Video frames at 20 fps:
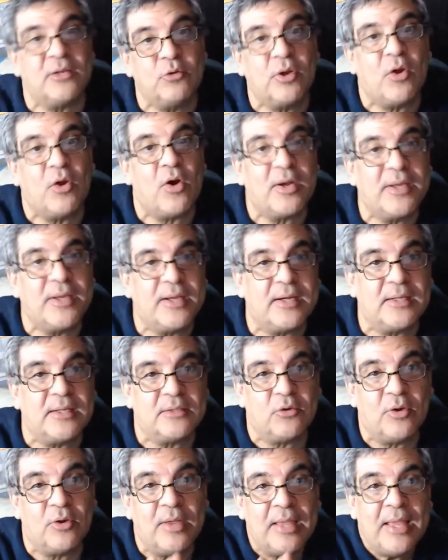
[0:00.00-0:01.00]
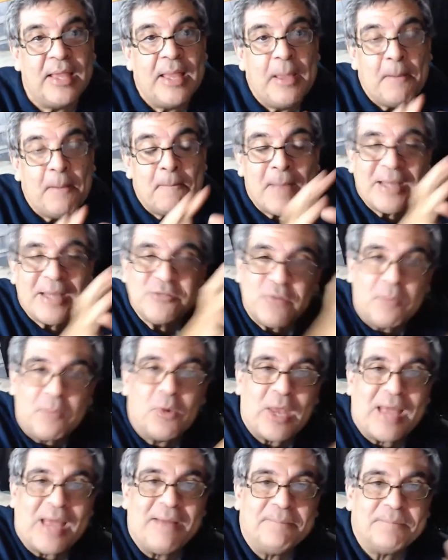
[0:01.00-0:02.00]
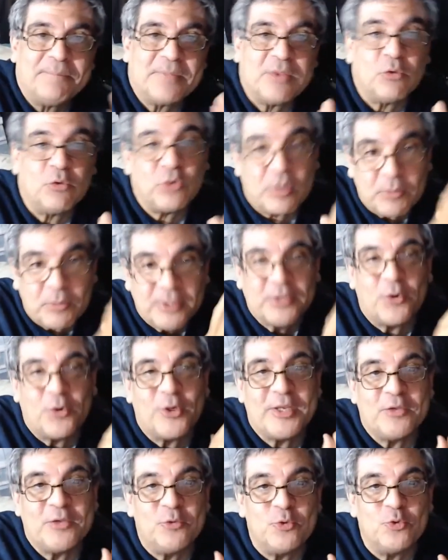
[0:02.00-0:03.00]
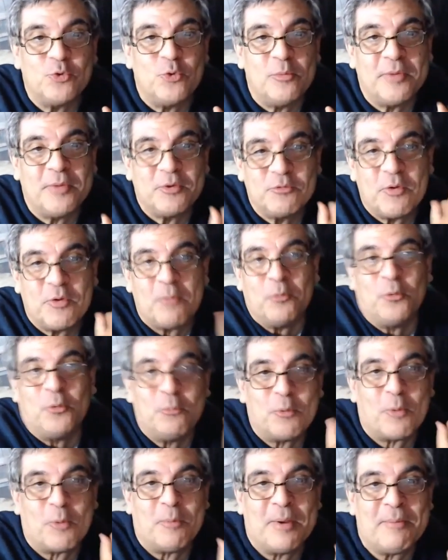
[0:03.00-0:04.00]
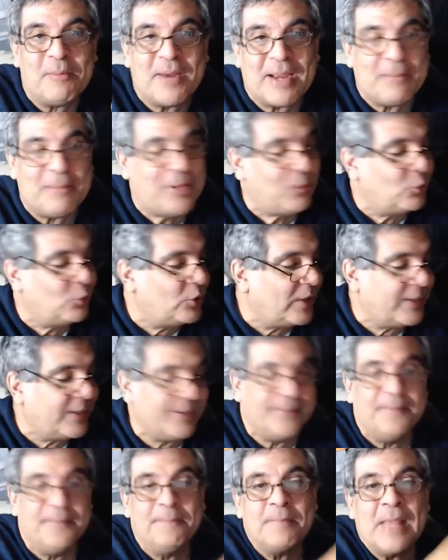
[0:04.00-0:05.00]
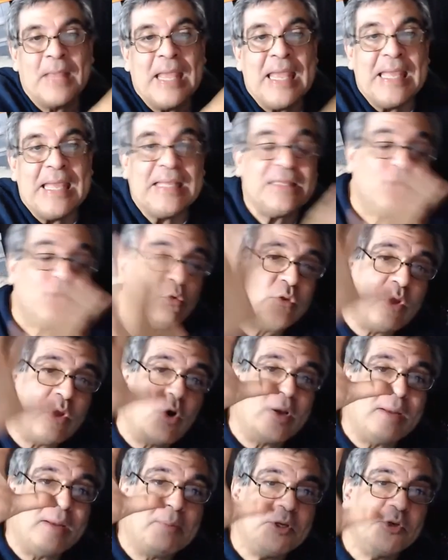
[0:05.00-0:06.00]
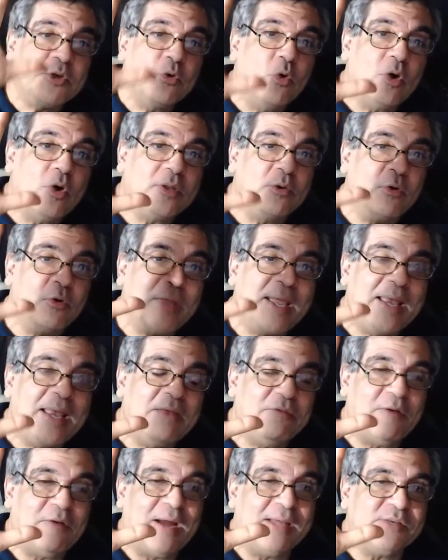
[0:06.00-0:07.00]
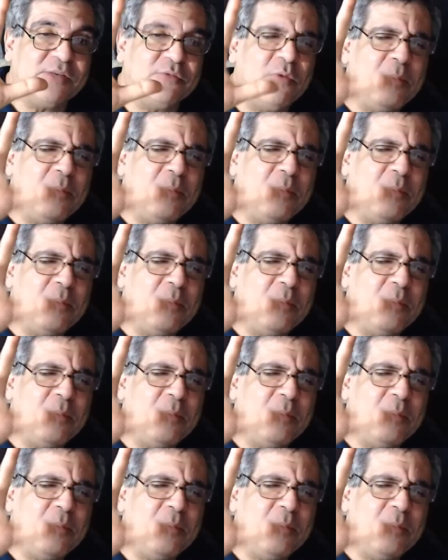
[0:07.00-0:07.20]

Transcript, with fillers: Do Georg Cantor. Mas vamos lá. Então estamos em teoria dos números, vamos no problema cabeludo aí. Então o teorema de Gödel, o que, que ele faz?